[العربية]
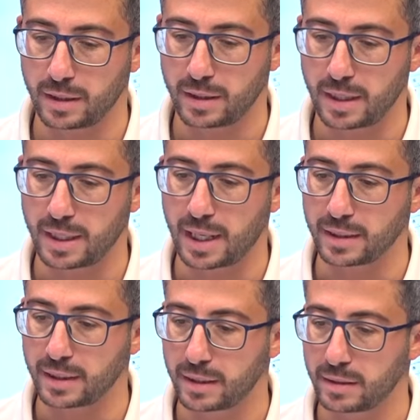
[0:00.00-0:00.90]

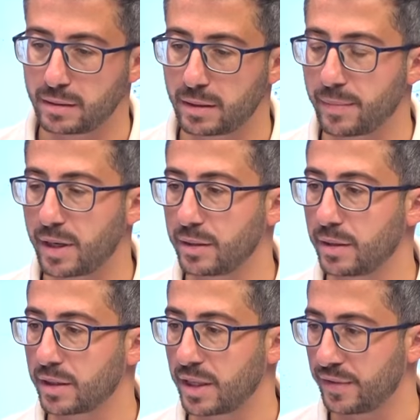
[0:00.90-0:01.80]
الأعداد طبعا
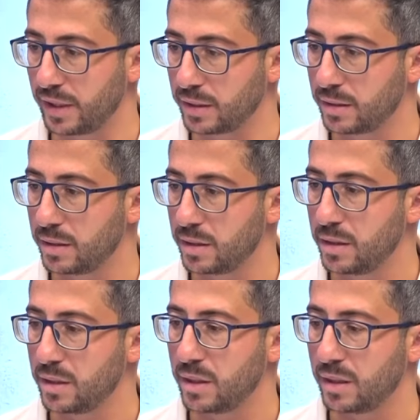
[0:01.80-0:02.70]
ارتفعت
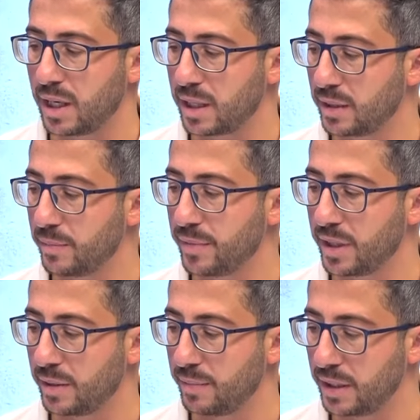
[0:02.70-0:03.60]
لحد
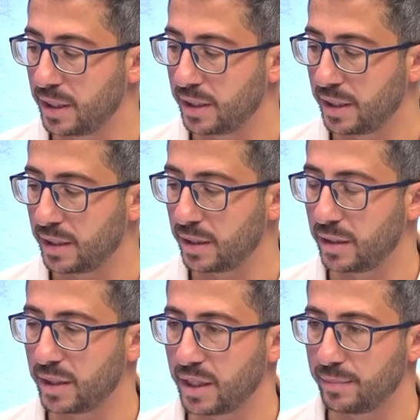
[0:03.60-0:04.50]
امبارح بالليل نحن
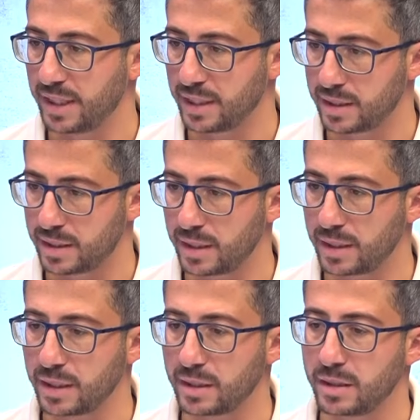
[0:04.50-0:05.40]
آخر بيان نزلناه